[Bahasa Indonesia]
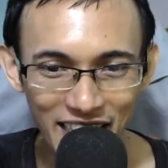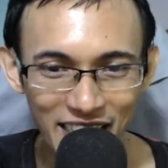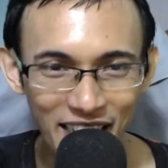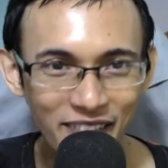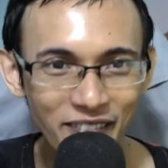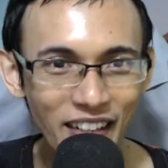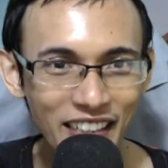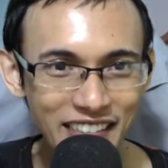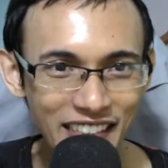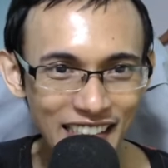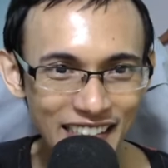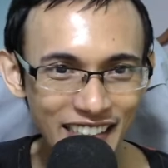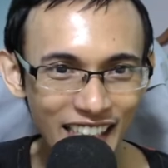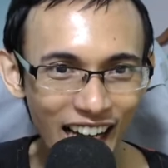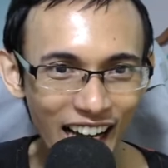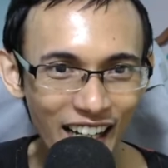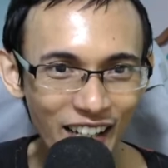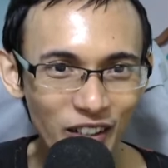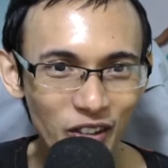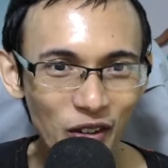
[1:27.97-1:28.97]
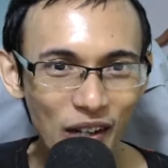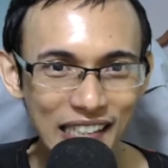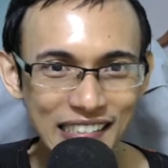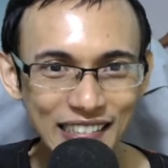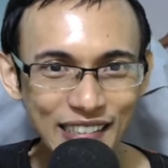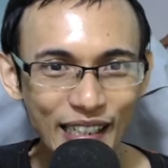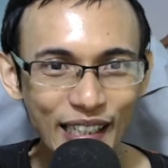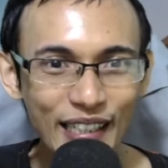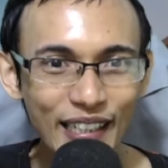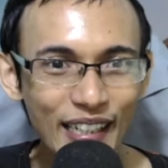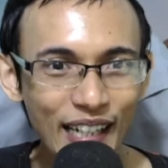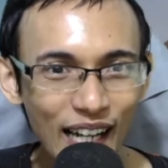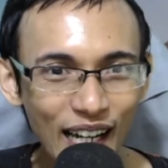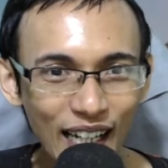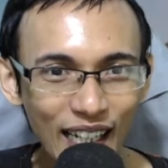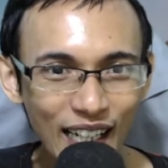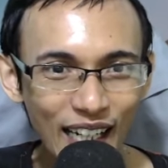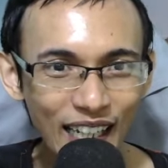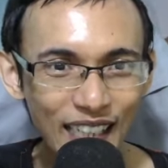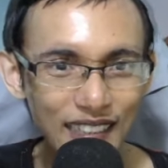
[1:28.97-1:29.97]
namanya si Aqua Sera
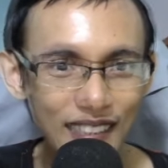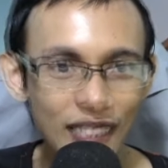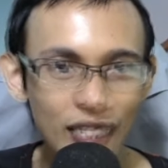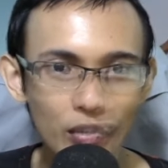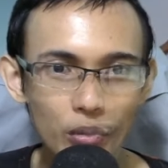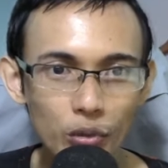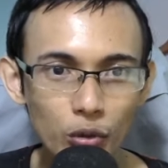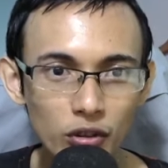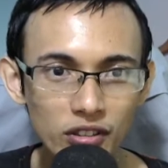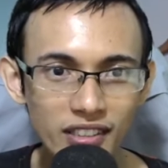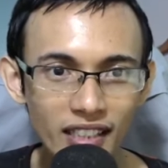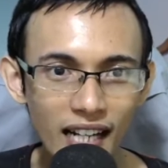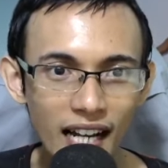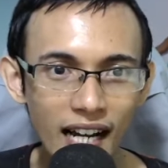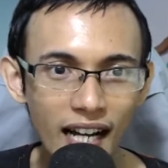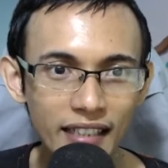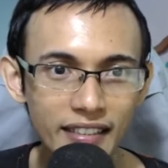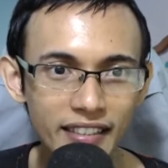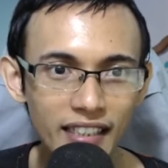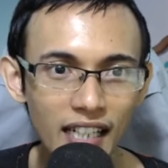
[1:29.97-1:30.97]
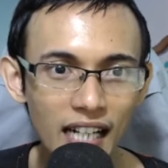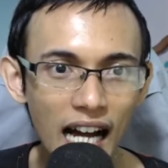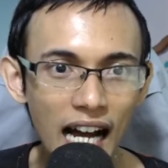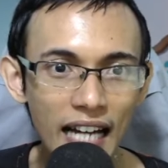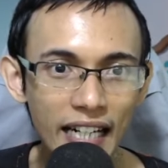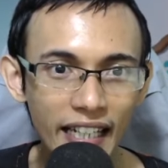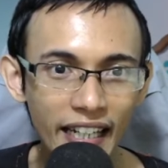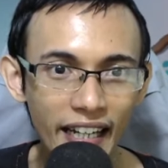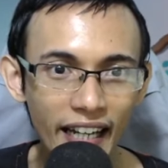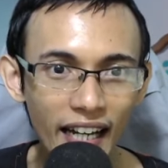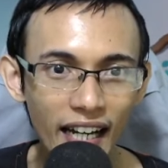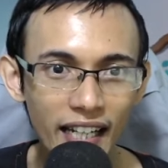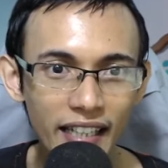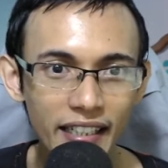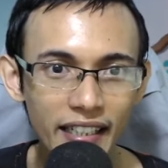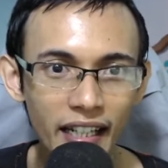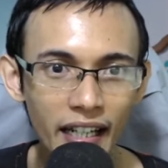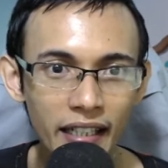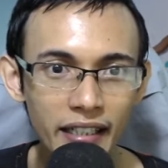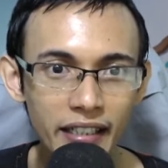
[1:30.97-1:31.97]
guys. Untuk serangannya area
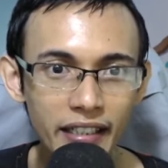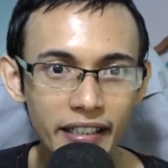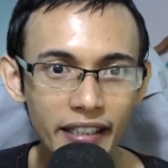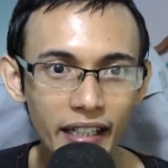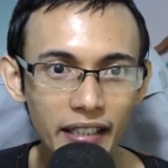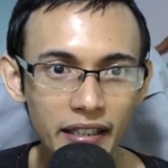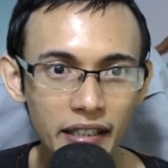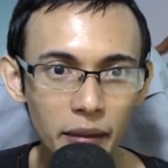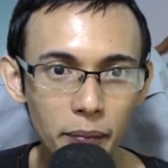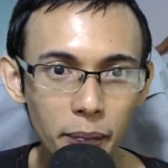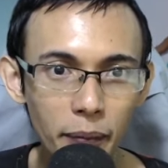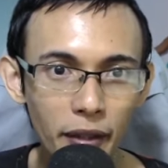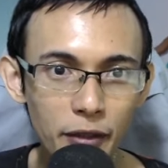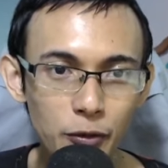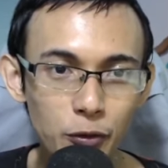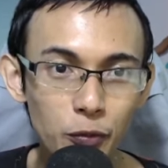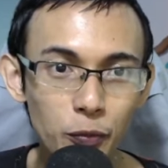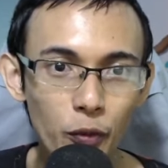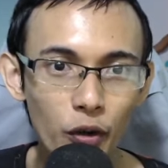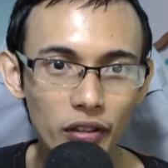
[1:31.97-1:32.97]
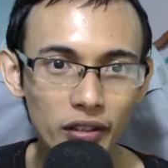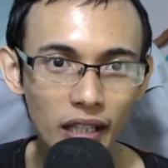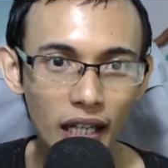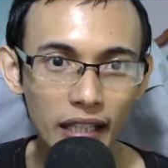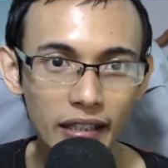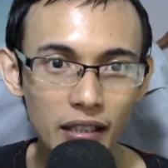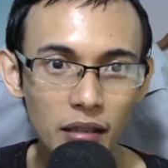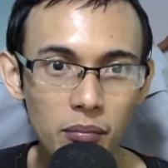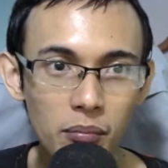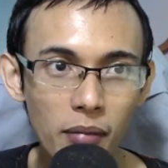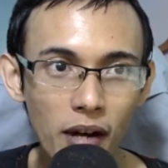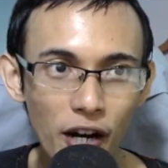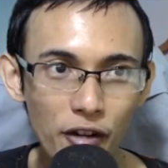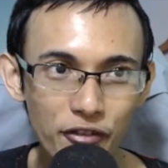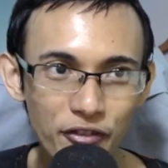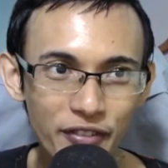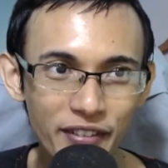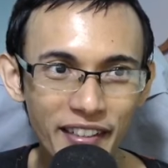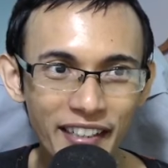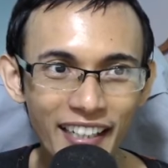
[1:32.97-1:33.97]
dan dia tipe support atau
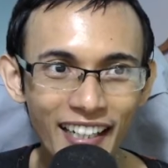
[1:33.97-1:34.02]
buff.